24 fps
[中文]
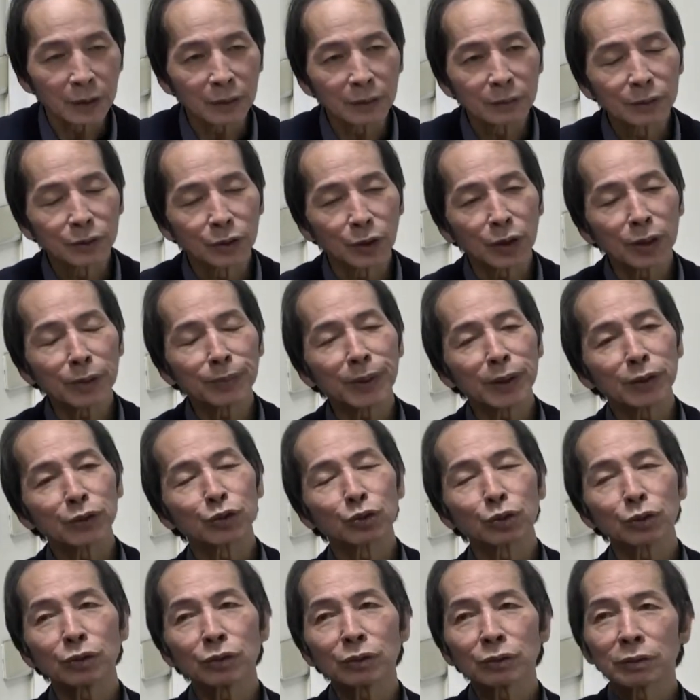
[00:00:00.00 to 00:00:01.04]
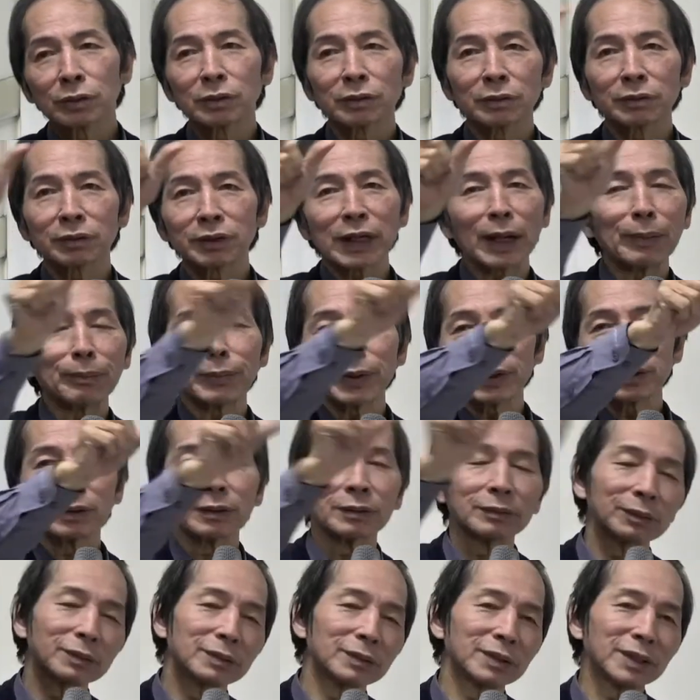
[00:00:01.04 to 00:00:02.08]
有一本书3本
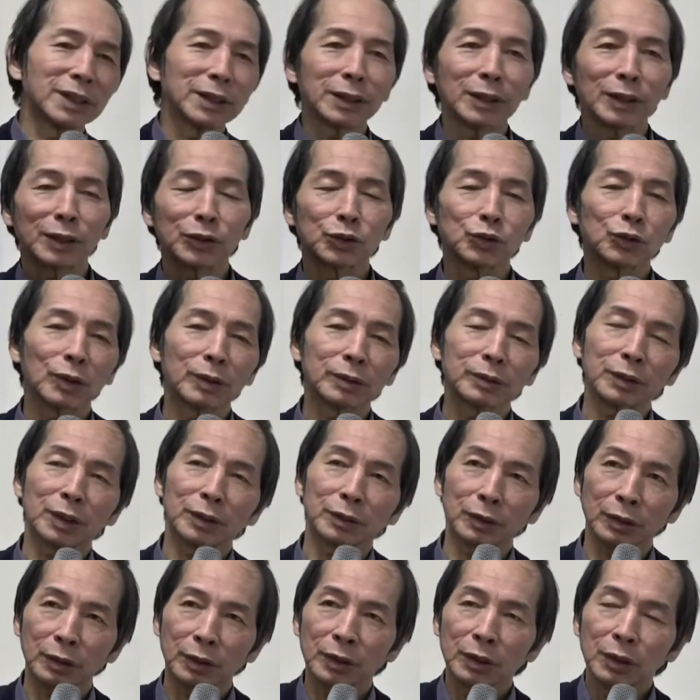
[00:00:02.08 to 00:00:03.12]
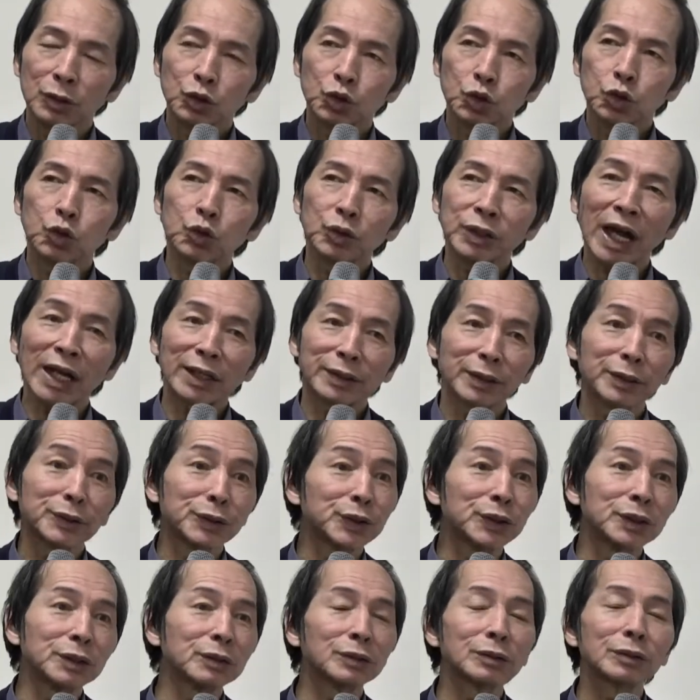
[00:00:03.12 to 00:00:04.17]
印的很装，叫做《出大乘记》，
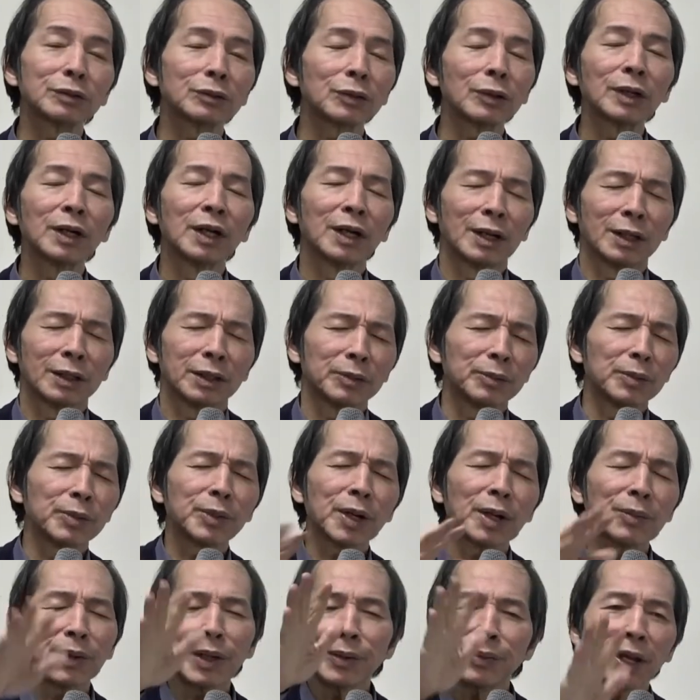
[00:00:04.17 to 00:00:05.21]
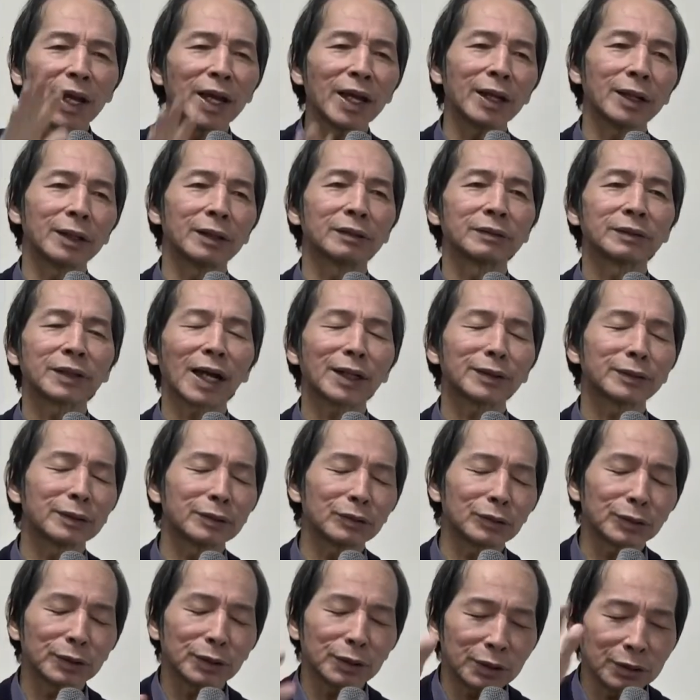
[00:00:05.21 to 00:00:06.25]
就是说你们不要被骗，大乘都
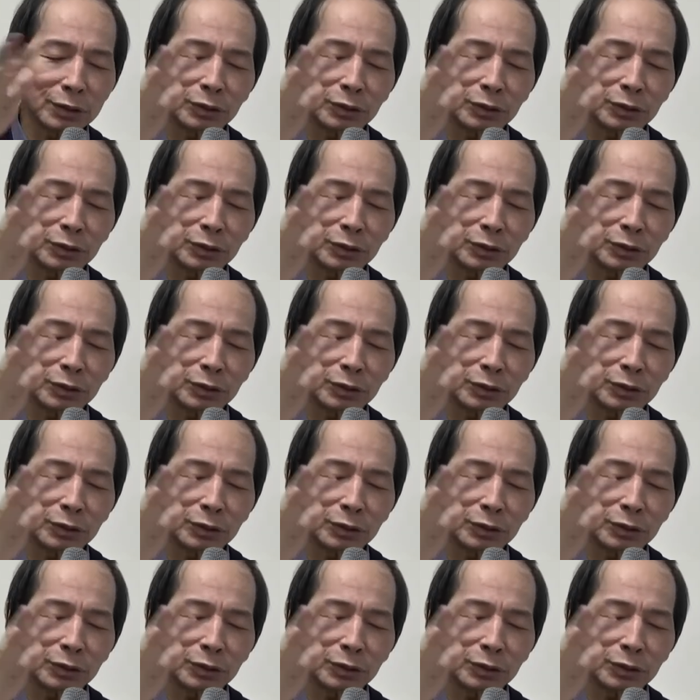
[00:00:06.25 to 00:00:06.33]
是